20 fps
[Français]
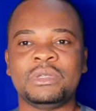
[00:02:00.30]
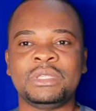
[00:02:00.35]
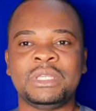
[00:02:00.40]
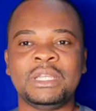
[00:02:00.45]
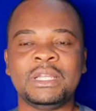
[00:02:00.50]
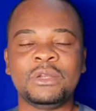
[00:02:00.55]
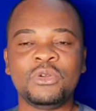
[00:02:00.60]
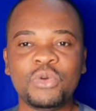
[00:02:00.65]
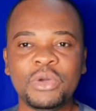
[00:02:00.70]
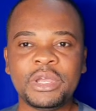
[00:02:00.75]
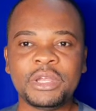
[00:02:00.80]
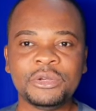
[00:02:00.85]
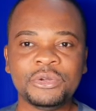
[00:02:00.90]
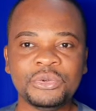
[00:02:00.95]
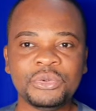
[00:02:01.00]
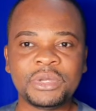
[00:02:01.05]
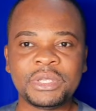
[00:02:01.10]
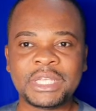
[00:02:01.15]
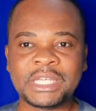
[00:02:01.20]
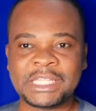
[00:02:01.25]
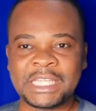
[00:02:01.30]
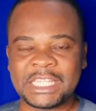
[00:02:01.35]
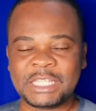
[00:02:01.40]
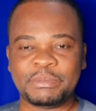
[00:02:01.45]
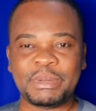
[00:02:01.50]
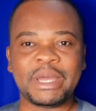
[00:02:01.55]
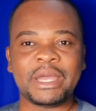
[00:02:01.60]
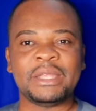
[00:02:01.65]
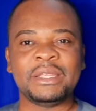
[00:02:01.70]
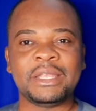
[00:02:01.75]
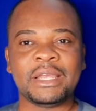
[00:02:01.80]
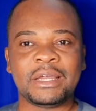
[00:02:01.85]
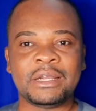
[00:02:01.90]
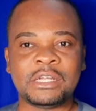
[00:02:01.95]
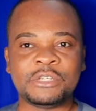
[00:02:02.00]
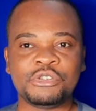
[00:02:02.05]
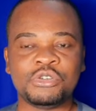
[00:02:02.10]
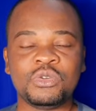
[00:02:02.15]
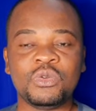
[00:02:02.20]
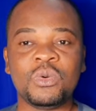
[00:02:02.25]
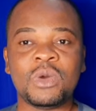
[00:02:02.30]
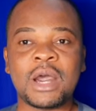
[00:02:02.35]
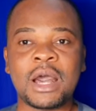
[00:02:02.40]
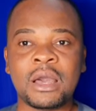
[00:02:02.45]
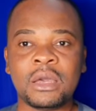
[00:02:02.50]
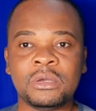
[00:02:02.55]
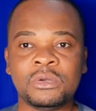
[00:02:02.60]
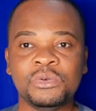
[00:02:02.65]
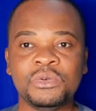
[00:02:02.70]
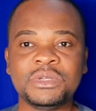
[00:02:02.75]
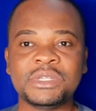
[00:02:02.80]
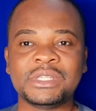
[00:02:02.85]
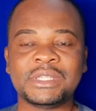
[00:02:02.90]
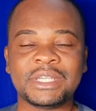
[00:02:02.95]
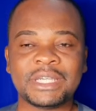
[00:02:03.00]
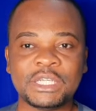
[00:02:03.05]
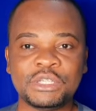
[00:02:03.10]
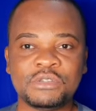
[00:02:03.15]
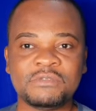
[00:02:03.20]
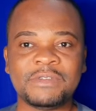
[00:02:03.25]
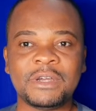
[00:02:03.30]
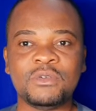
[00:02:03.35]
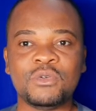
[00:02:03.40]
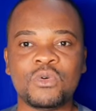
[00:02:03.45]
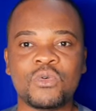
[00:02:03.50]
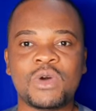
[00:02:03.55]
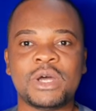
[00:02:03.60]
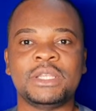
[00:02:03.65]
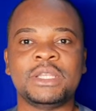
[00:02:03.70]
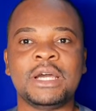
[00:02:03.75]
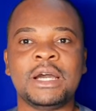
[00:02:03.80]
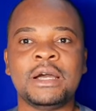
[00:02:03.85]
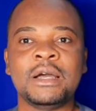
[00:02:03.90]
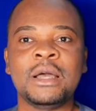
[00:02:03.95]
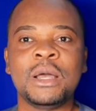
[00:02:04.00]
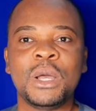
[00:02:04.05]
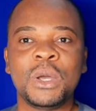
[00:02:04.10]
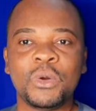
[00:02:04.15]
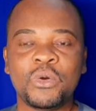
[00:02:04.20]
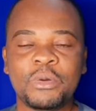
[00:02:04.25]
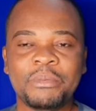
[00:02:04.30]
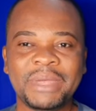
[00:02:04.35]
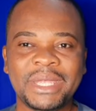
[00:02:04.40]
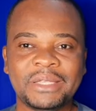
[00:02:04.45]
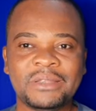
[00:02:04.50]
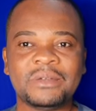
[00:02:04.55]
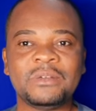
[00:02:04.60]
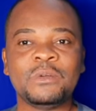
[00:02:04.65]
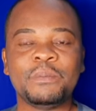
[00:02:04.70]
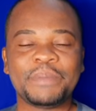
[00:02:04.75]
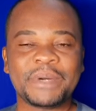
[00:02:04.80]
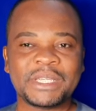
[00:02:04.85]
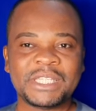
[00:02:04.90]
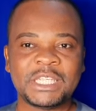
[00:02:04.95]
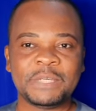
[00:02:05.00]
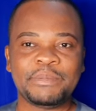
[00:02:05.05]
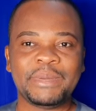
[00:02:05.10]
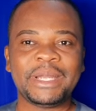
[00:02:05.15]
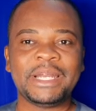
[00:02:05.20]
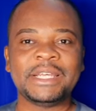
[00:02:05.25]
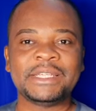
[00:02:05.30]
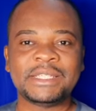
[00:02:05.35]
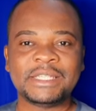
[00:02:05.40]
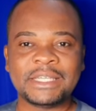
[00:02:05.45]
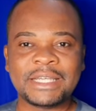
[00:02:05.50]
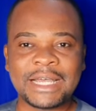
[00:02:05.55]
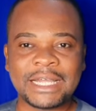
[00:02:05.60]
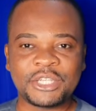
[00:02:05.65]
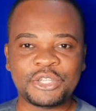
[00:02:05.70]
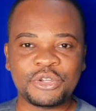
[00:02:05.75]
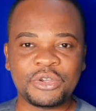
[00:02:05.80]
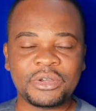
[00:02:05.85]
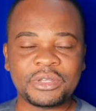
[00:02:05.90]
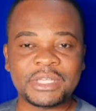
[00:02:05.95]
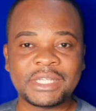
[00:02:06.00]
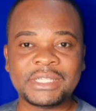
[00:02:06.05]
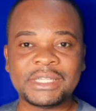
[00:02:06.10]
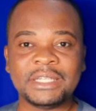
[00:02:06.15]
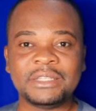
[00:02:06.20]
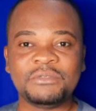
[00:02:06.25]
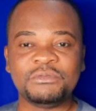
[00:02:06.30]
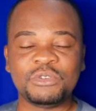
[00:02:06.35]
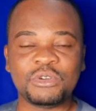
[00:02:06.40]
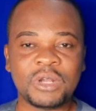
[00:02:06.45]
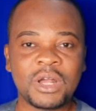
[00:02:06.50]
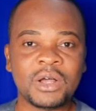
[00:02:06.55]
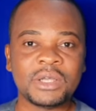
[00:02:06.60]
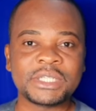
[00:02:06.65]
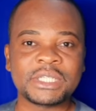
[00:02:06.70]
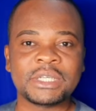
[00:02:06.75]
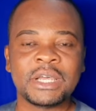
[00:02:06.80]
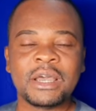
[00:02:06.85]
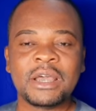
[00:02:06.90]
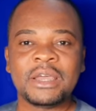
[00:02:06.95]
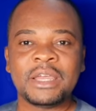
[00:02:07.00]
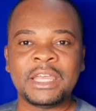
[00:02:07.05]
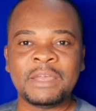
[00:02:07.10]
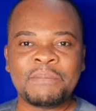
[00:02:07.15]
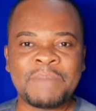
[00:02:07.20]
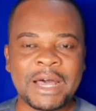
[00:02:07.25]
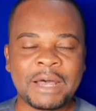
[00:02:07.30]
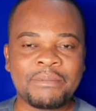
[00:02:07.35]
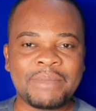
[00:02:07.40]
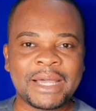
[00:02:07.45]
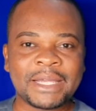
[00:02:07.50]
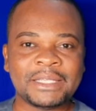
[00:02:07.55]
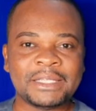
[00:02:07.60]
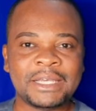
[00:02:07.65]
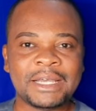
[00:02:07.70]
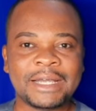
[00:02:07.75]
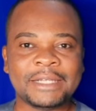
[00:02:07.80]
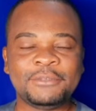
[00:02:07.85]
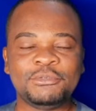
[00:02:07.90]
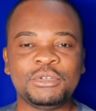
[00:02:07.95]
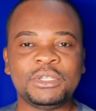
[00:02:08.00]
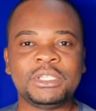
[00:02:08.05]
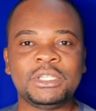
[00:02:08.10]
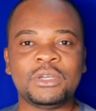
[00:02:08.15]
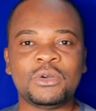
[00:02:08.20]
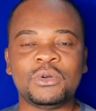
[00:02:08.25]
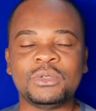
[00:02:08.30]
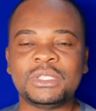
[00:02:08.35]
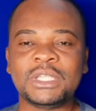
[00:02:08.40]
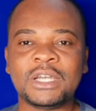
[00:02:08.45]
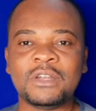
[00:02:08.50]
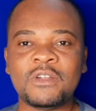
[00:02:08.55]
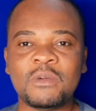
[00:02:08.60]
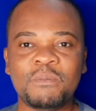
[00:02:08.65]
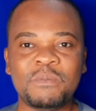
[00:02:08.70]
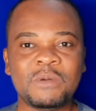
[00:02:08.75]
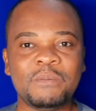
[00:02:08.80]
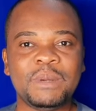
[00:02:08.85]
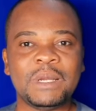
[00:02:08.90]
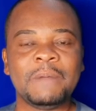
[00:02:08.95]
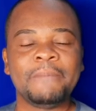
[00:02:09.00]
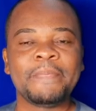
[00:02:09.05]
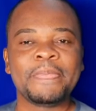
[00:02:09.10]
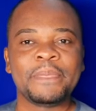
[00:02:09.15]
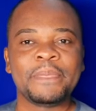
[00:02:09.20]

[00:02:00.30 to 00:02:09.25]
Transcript: de l'ONU et des experts internationaux accusent très souvent le Rwanda comme étant le principal instigateur de cette violence et barbarie gratuite contre le peuple